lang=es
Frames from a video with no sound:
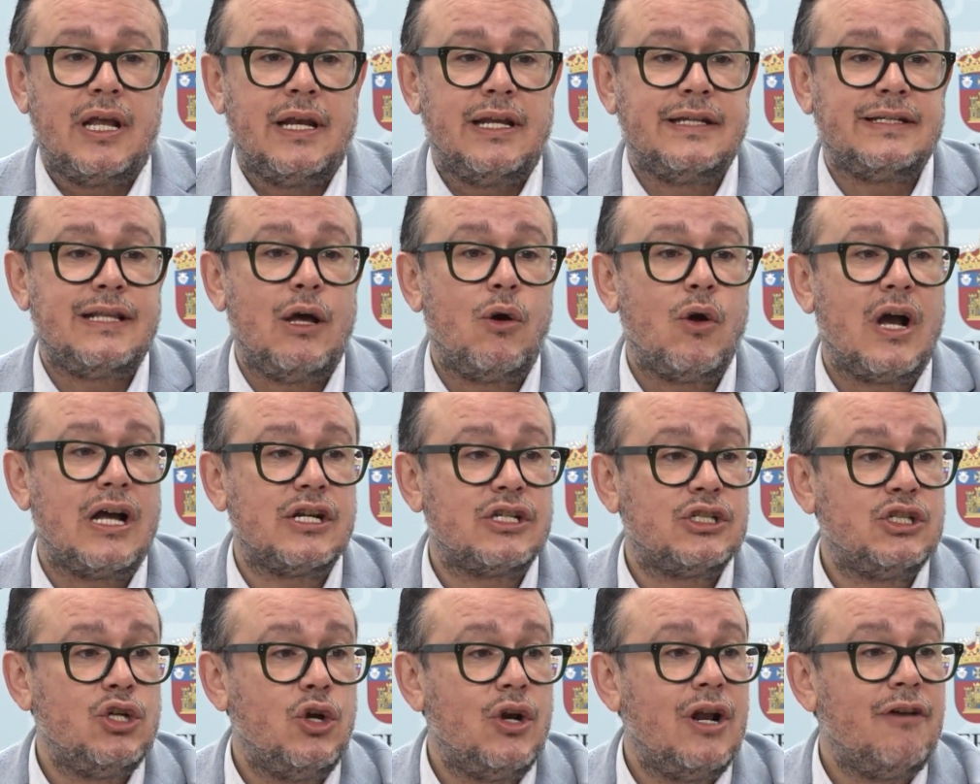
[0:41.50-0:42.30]
en esta
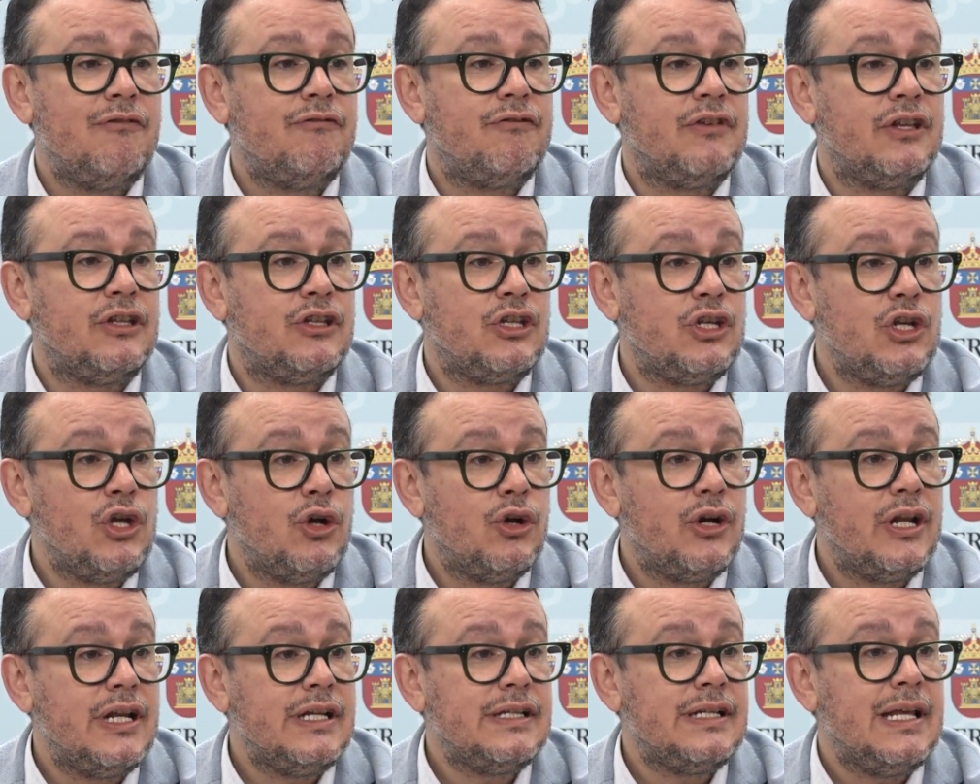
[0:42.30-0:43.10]
ocasión
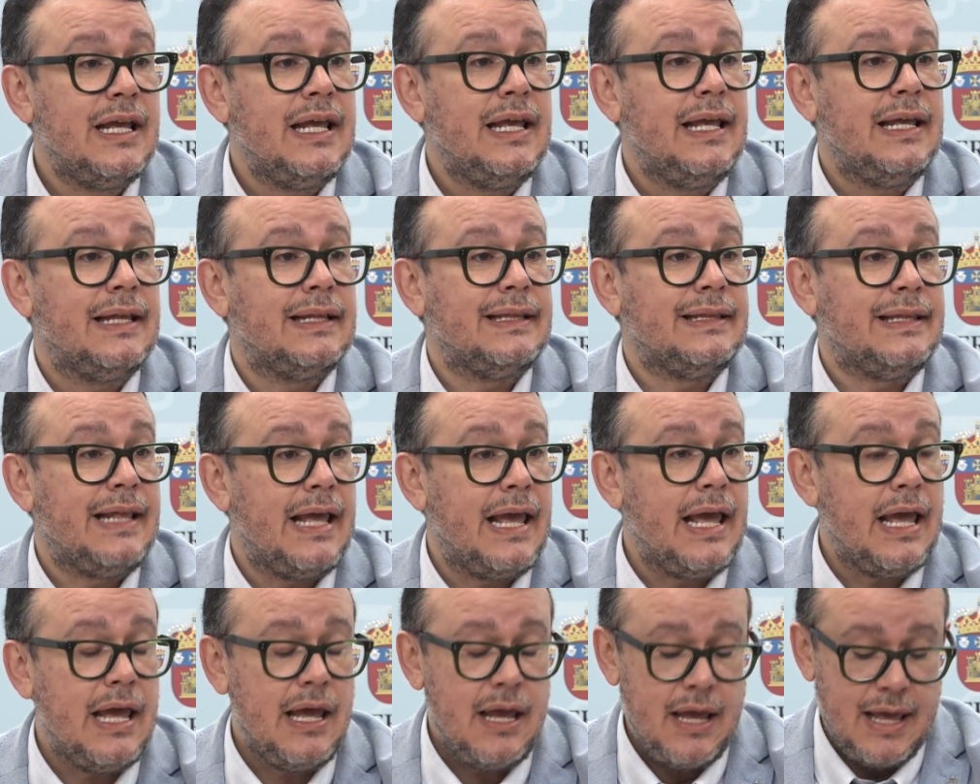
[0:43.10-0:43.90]
anfitriones
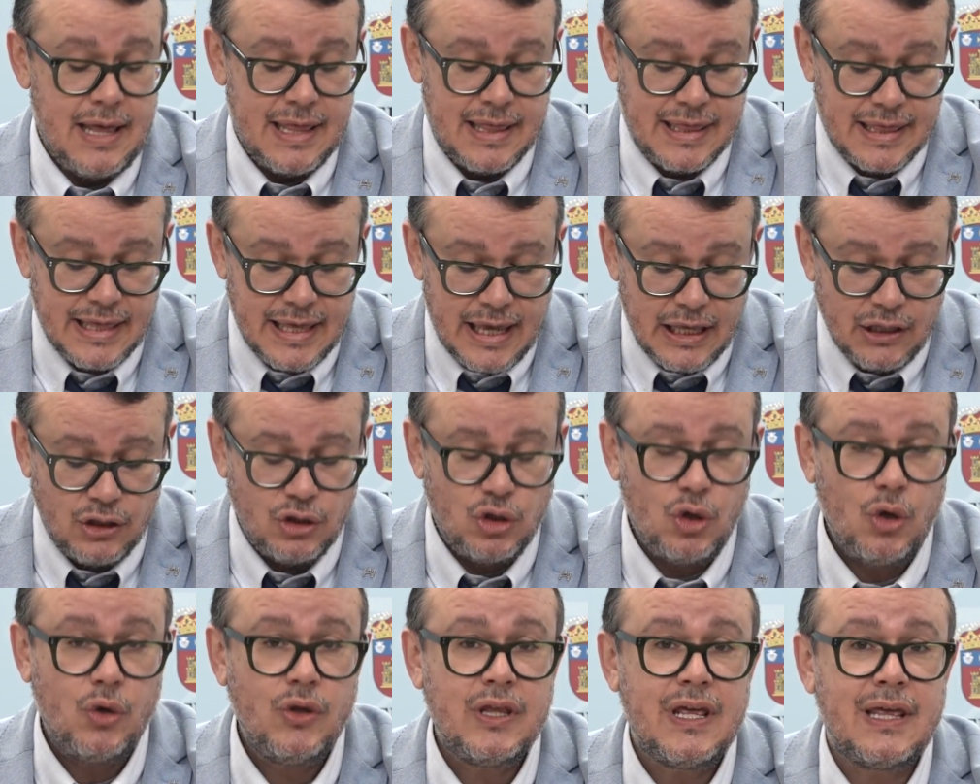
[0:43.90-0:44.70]
de
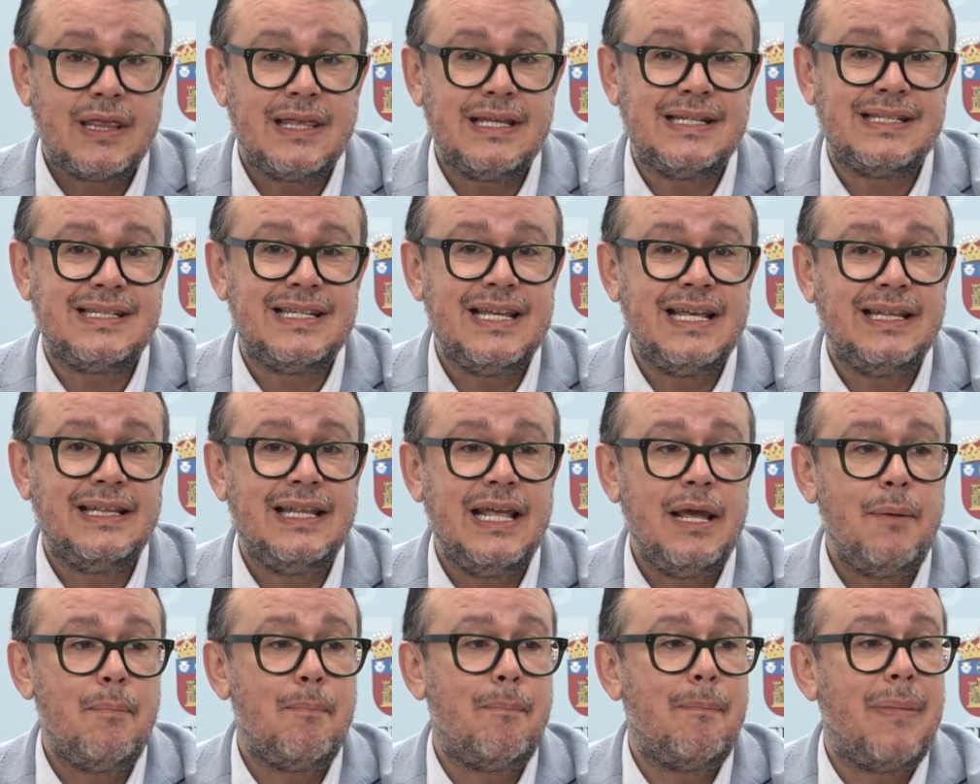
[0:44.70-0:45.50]

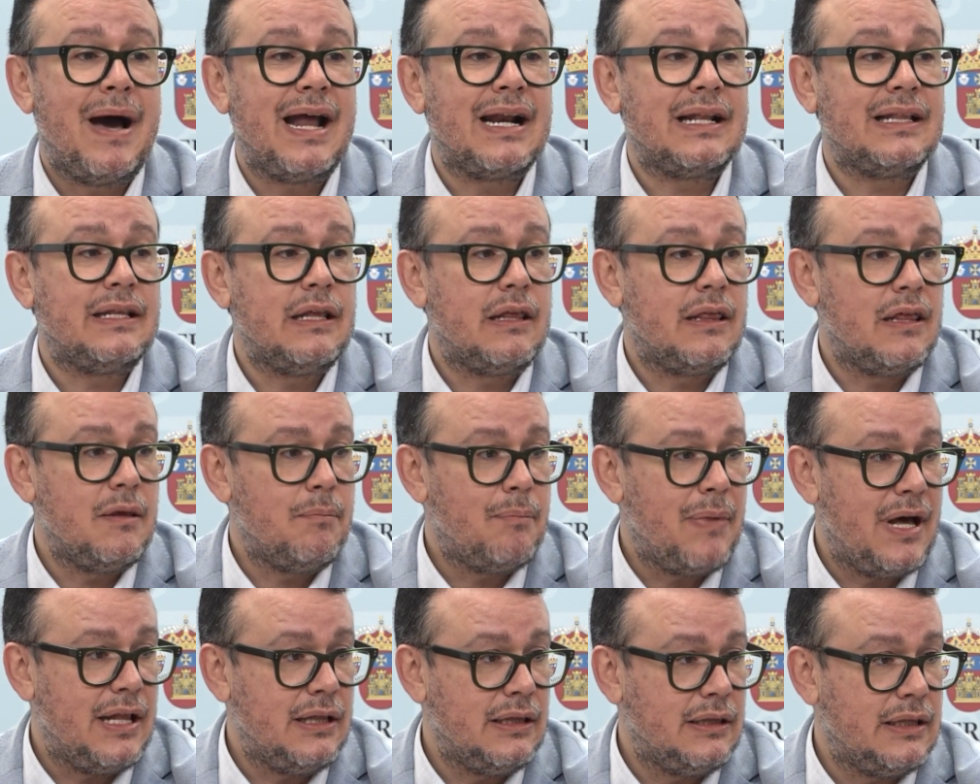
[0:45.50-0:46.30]
117
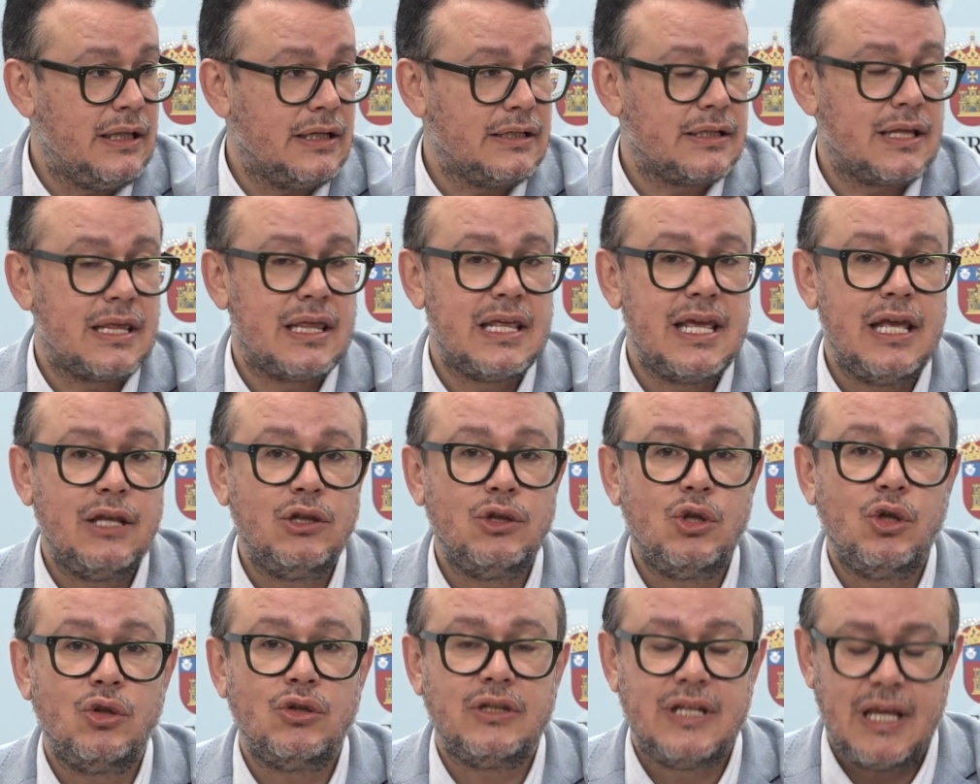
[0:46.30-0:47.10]
participantes,
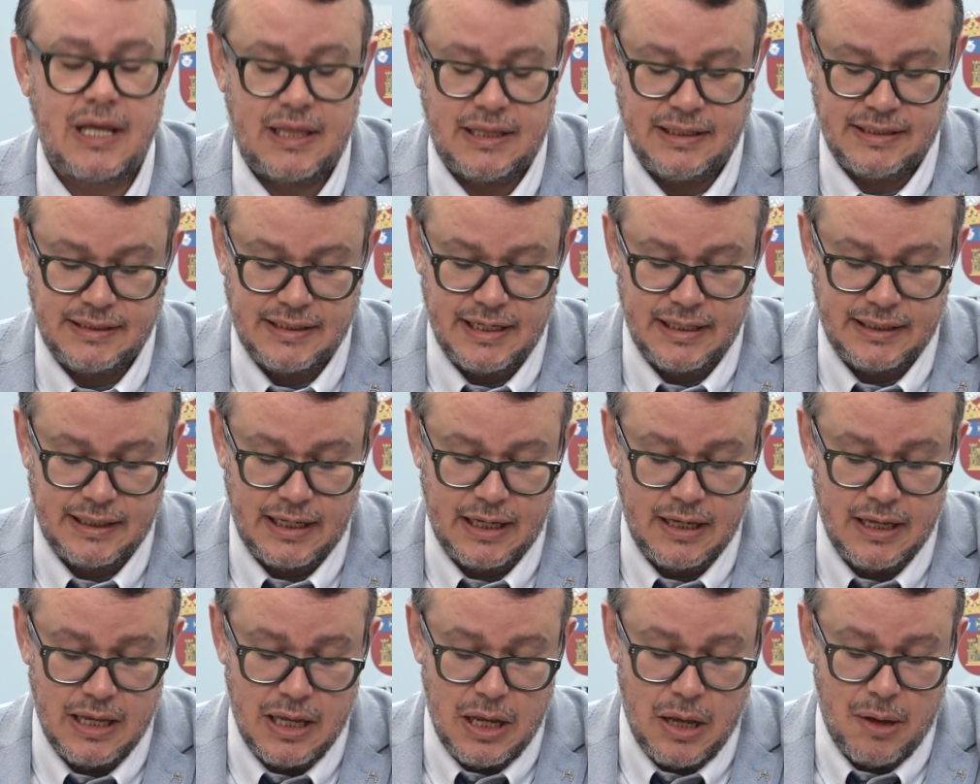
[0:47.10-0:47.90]

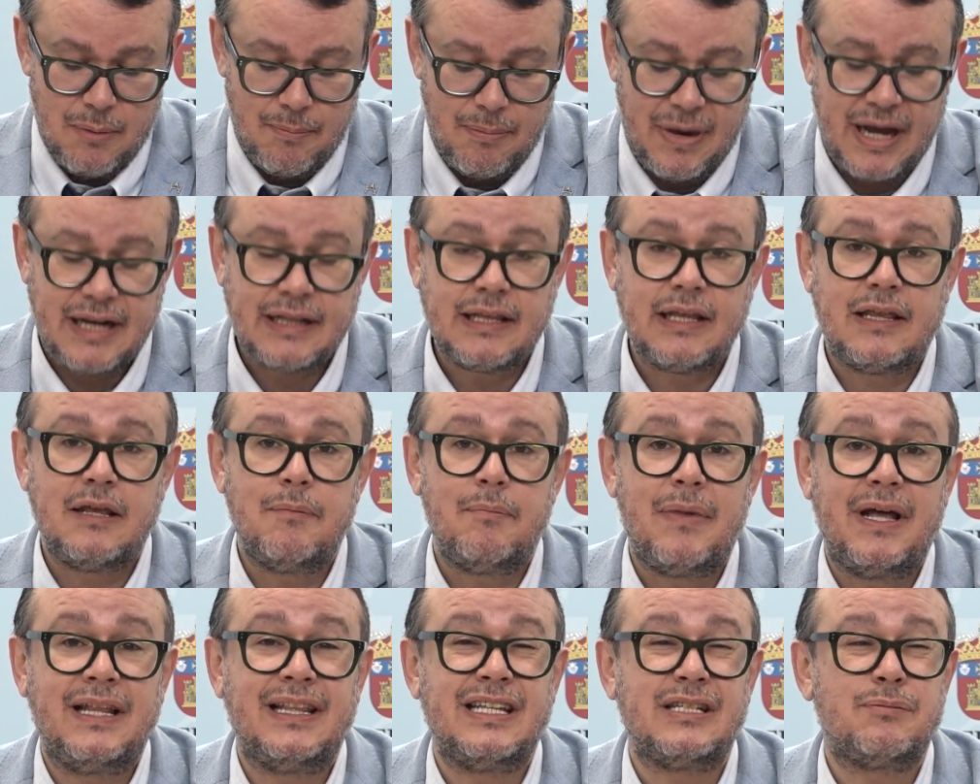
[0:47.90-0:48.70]
117
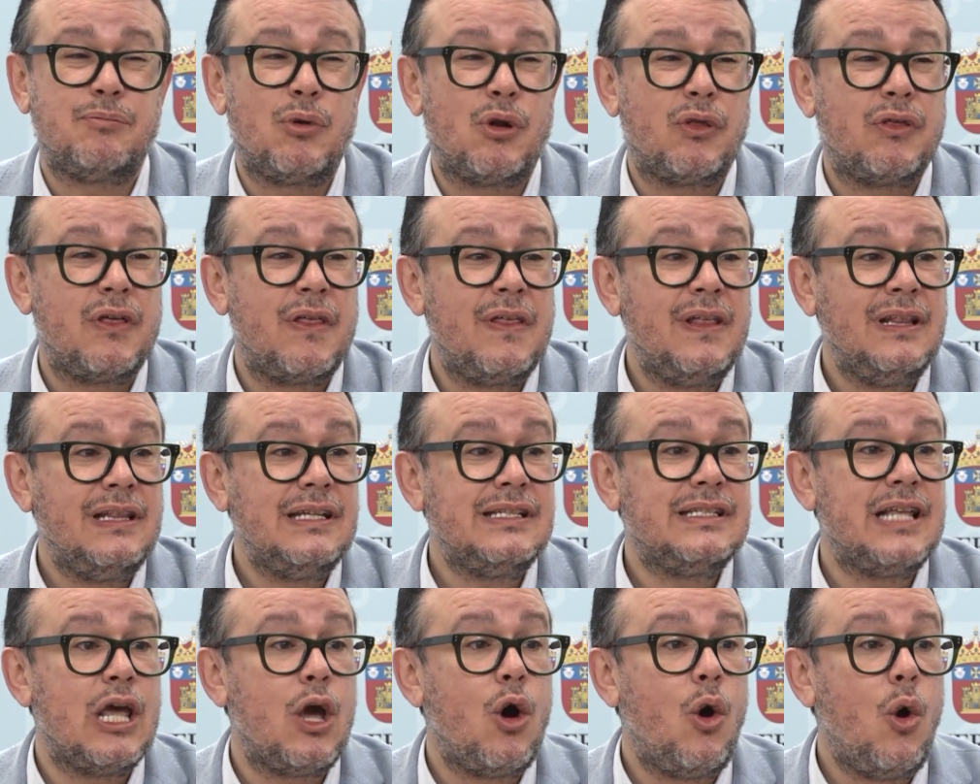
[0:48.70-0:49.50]
participantes
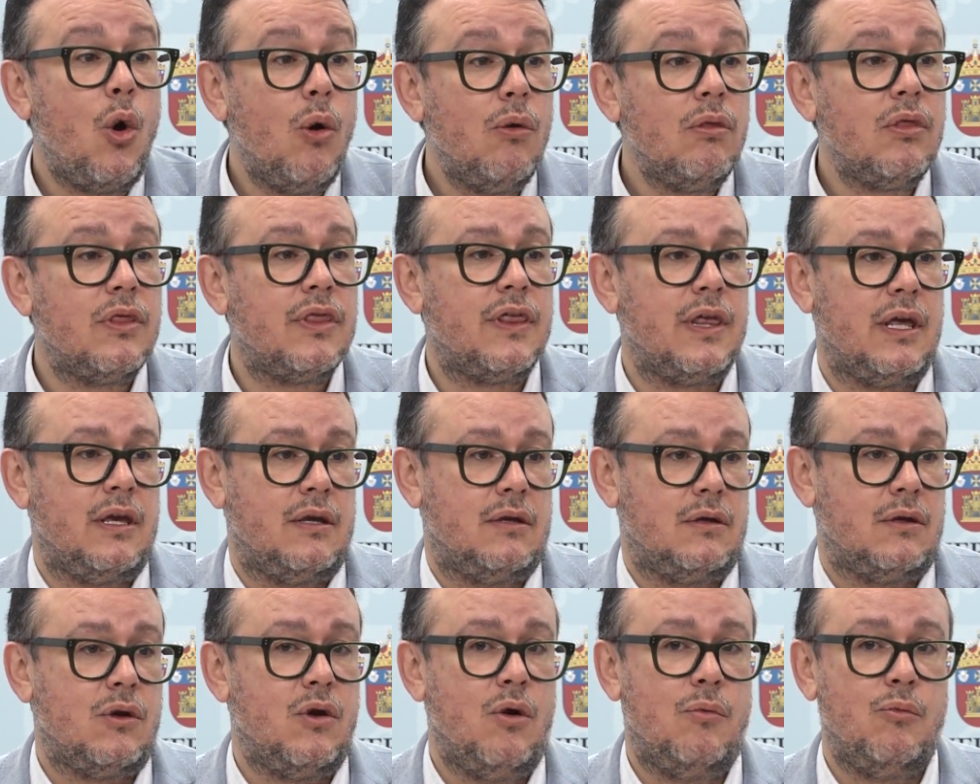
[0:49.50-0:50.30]
procedentes de
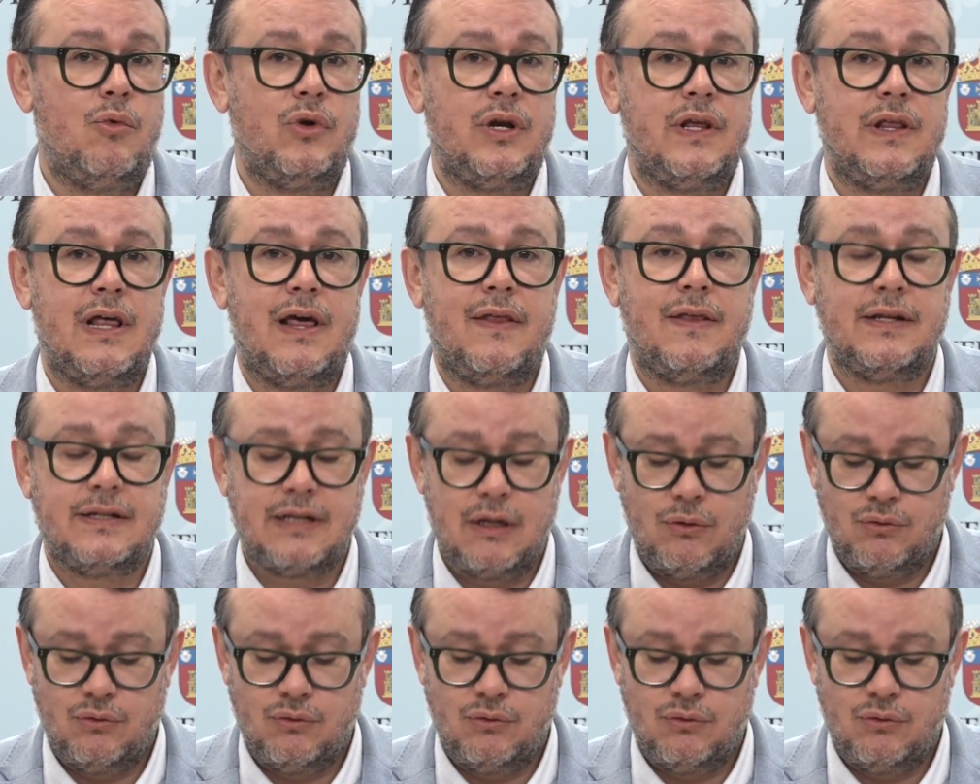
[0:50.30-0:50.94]
11 comunidades